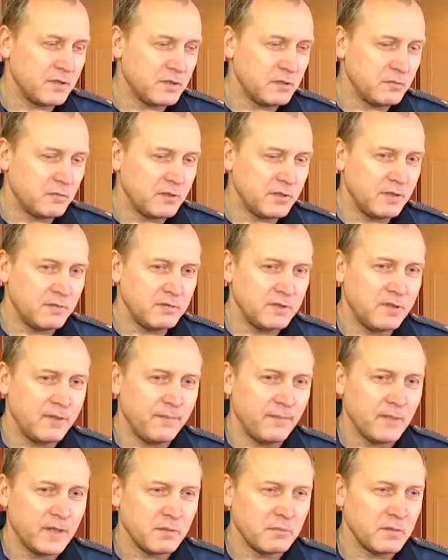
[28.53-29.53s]
Сегодня все
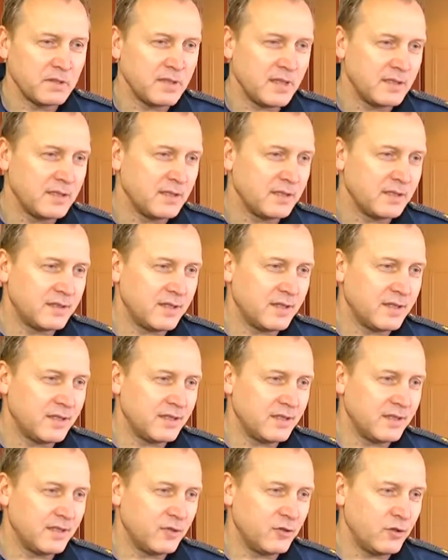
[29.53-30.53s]
по и страны
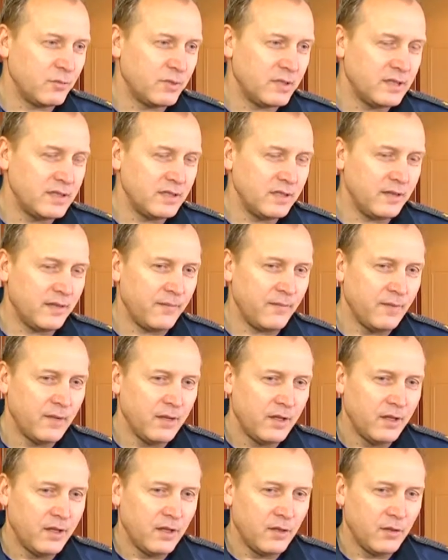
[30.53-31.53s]
сделать доброе дело.
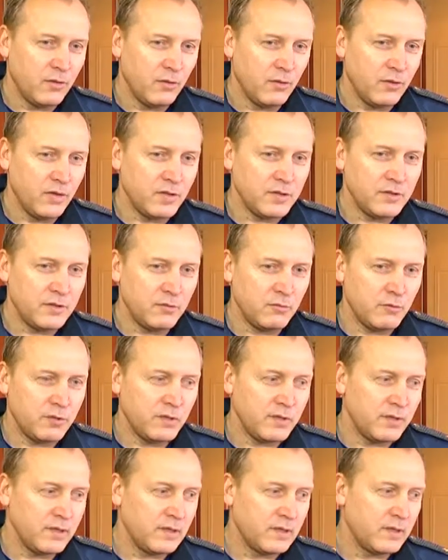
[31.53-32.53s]
Ну а
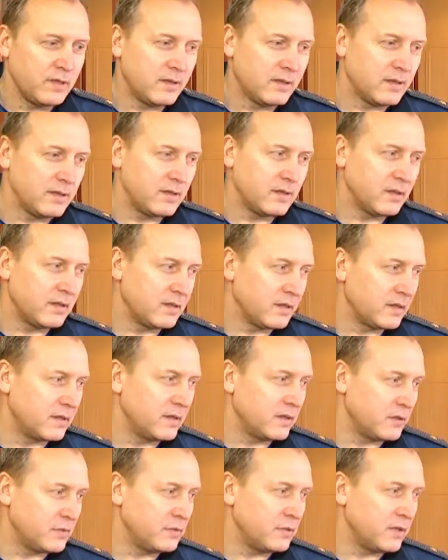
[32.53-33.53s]
сегодня, э,
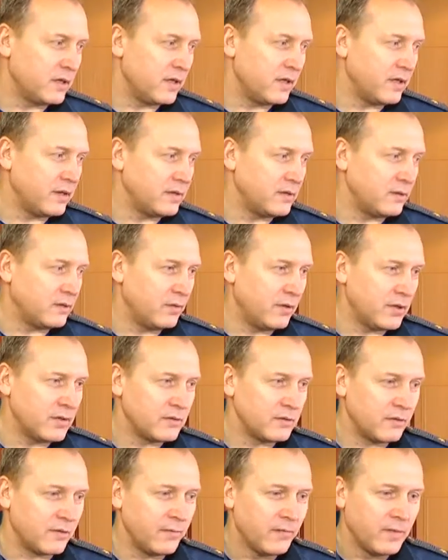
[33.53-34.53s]
изучая
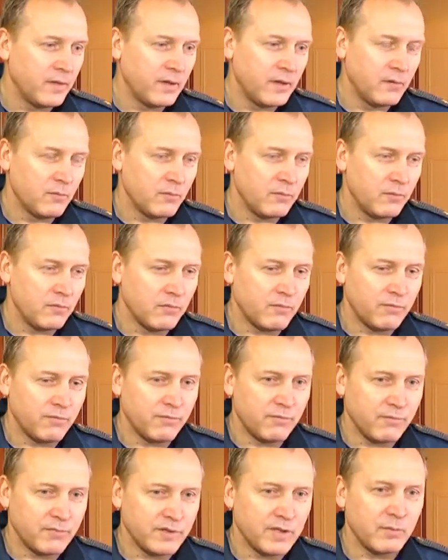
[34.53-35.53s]
ситуацию,
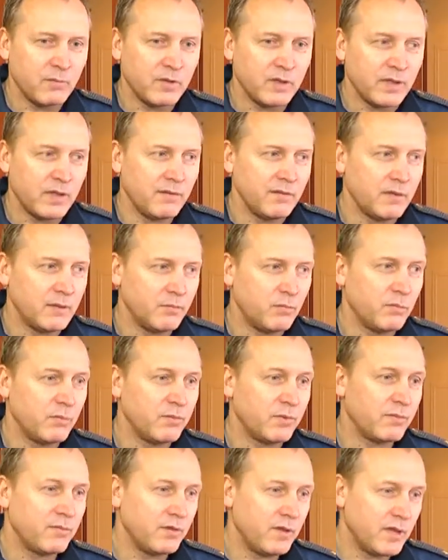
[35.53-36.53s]
самое главное по
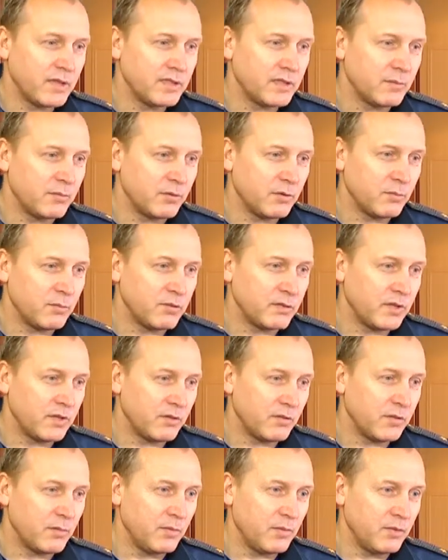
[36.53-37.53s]
профилактике,
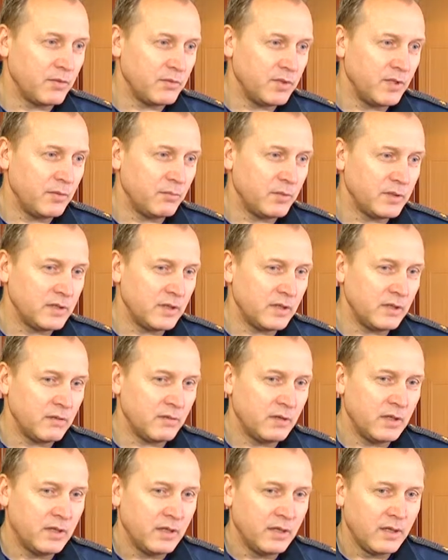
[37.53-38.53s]
предупреждению гибели людей от пожаров,
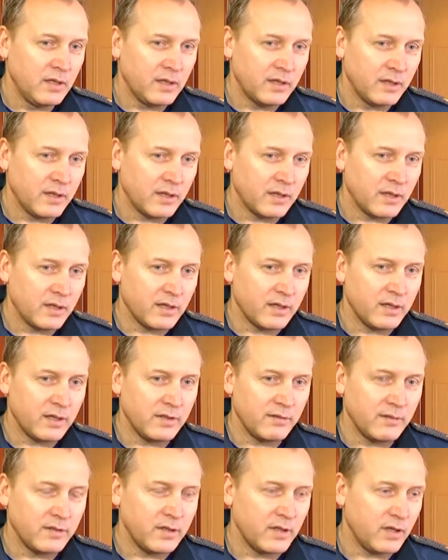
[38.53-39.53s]
так как
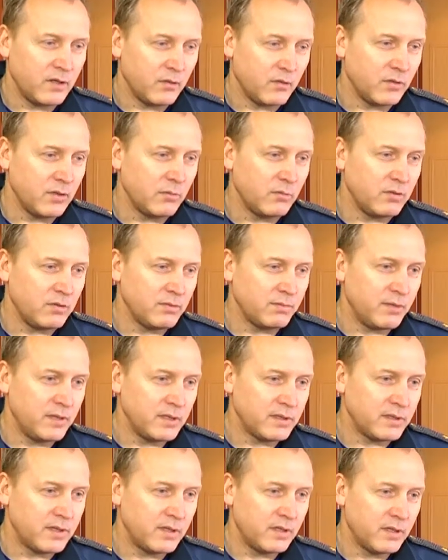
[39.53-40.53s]
в начале года был
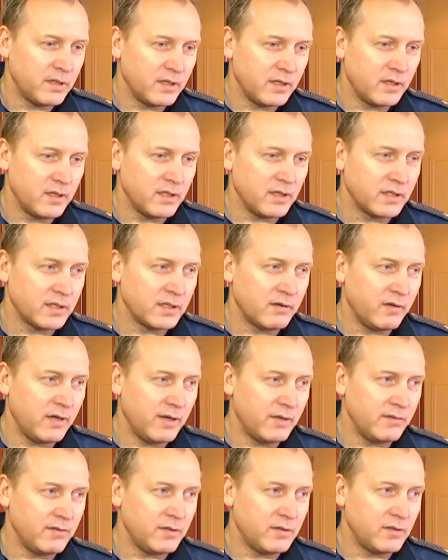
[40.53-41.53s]
всплеск, на несколько
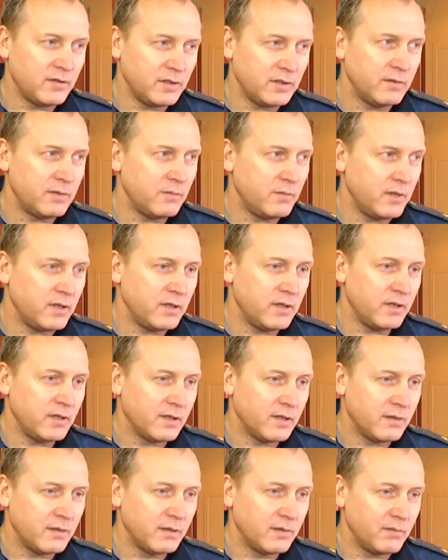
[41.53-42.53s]
выранивает, но тем не менее
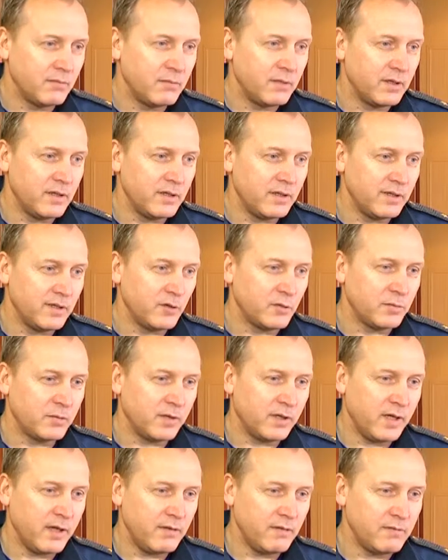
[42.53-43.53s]
мы не
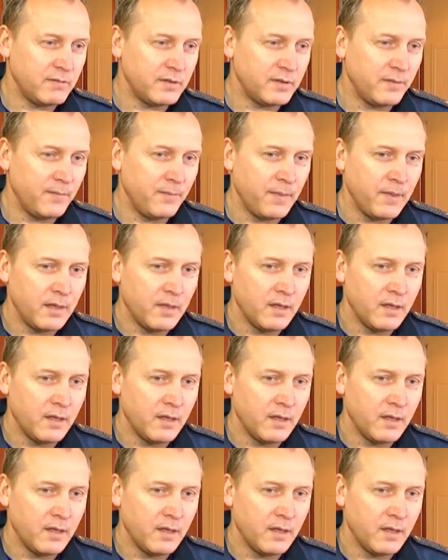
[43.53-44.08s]
успокаиваемся.